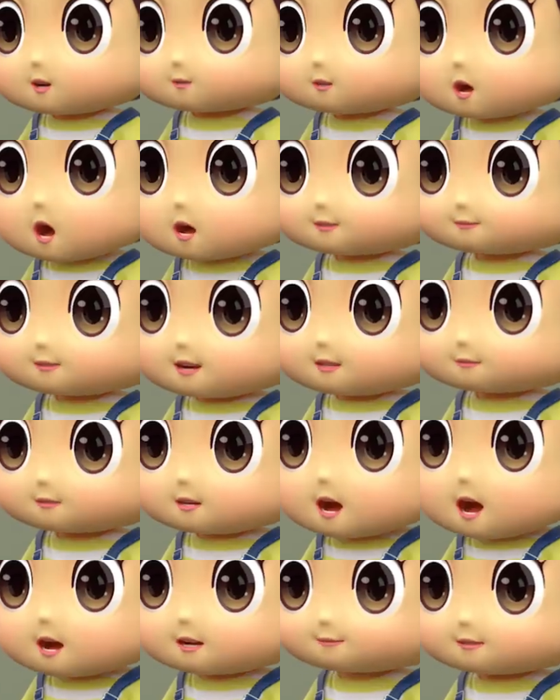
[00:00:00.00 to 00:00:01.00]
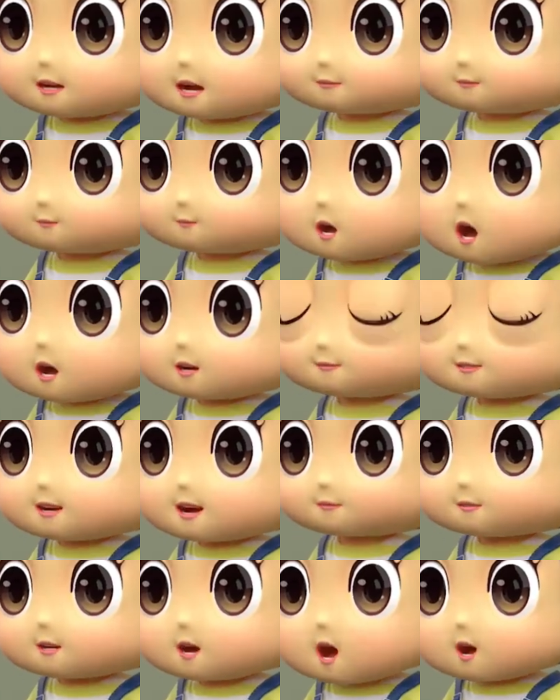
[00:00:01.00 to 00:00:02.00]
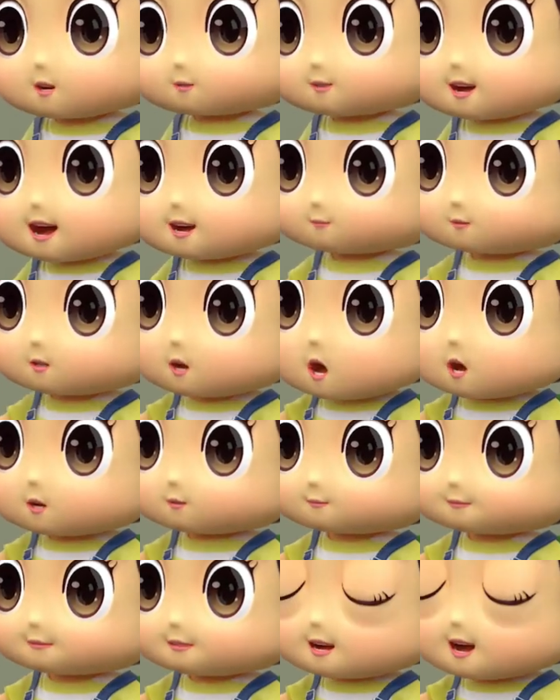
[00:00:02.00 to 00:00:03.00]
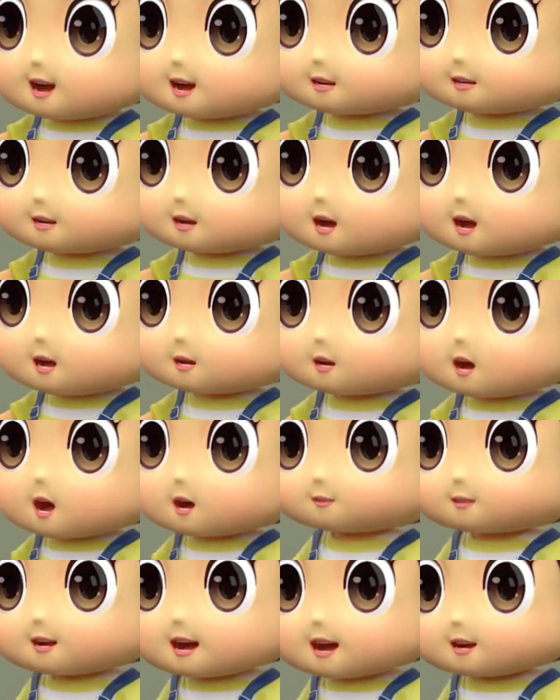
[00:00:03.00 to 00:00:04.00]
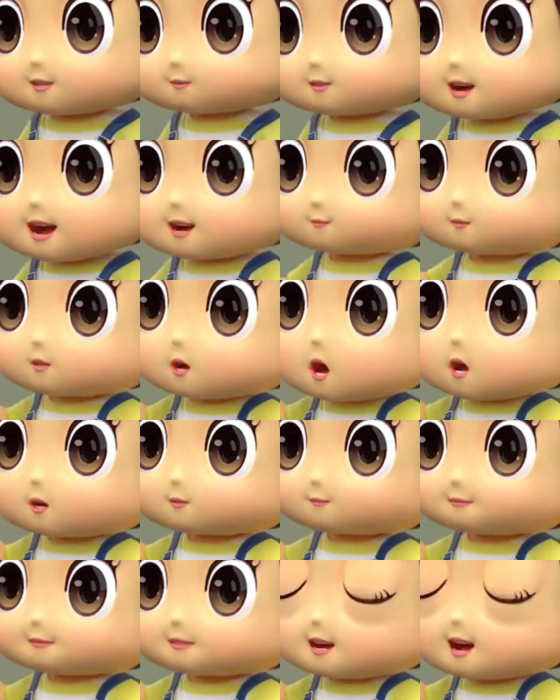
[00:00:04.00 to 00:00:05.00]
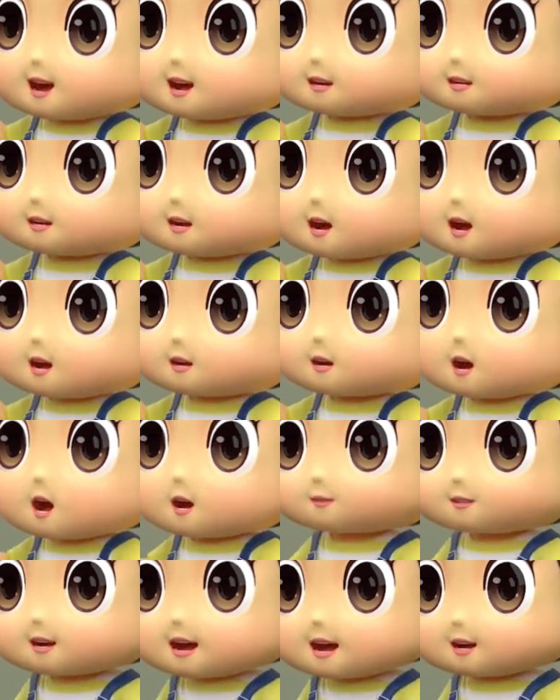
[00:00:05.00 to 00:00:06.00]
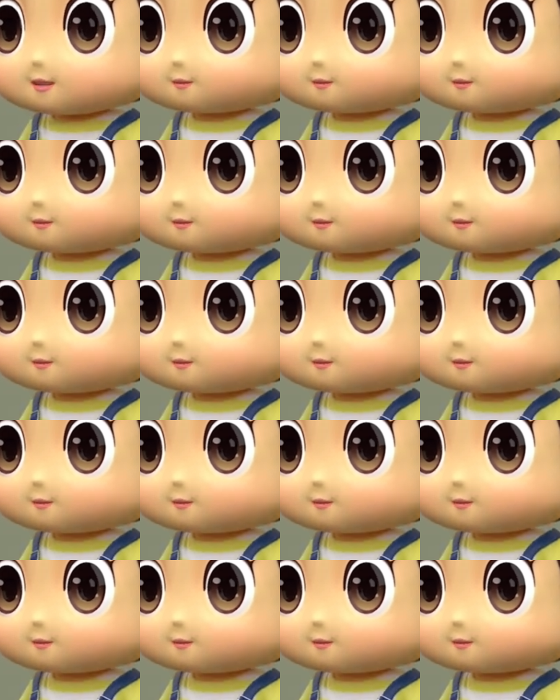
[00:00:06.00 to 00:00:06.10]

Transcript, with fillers: Theo em, câu A và D là từ nhiều nghĩa. Câu B và C là từ đồng